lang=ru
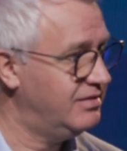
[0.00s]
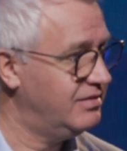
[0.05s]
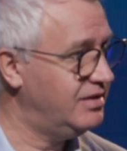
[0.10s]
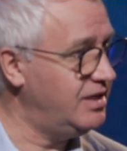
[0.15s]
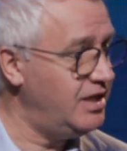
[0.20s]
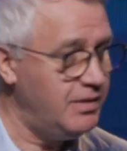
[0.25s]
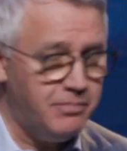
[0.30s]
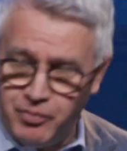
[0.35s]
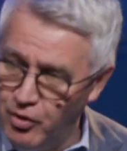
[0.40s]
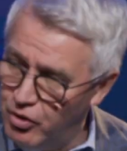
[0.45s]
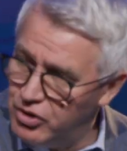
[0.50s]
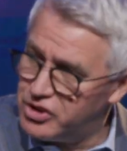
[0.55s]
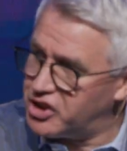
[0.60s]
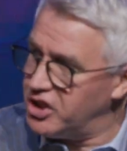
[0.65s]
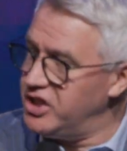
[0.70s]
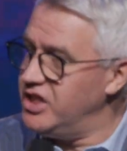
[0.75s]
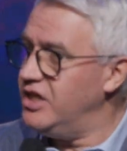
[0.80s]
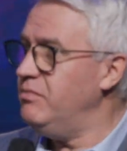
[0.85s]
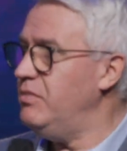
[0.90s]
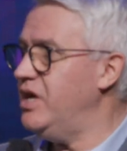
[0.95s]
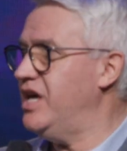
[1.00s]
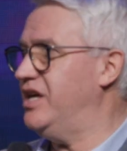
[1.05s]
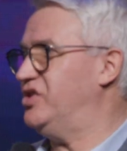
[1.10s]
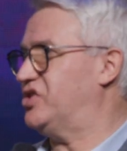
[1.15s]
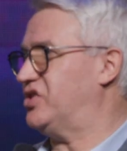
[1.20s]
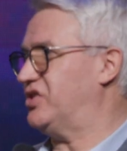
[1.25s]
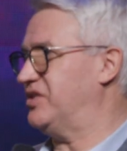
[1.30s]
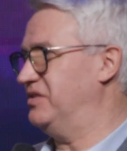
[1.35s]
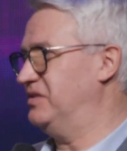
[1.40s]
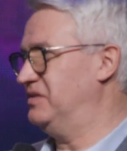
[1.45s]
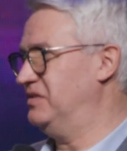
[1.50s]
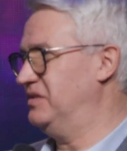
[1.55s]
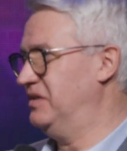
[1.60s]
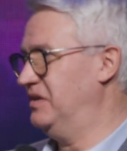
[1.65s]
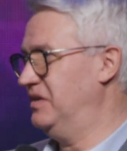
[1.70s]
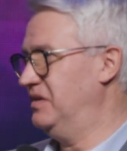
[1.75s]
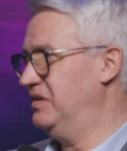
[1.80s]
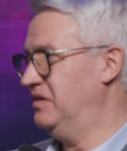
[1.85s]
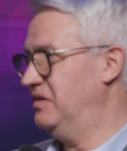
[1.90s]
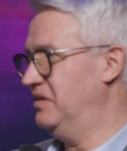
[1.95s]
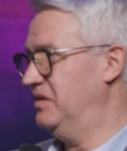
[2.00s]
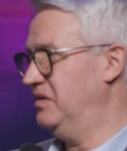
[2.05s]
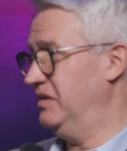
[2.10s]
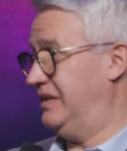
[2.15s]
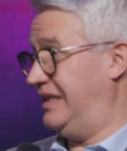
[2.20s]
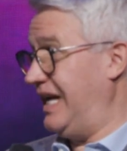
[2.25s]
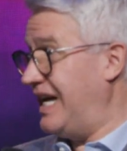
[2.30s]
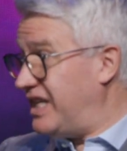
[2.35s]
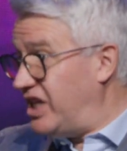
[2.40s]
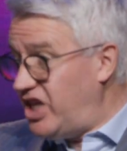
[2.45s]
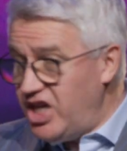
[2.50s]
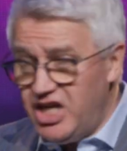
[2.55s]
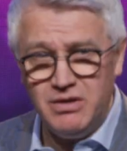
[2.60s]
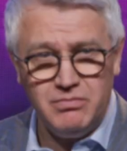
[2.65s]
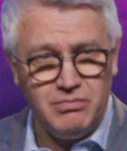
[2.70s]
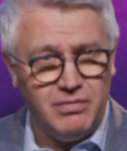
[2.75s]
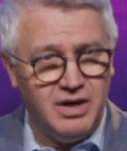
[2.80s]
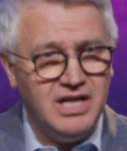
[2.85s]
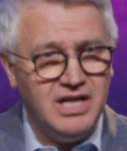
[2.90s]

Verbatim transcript: Ни больше, ни меньше. Таким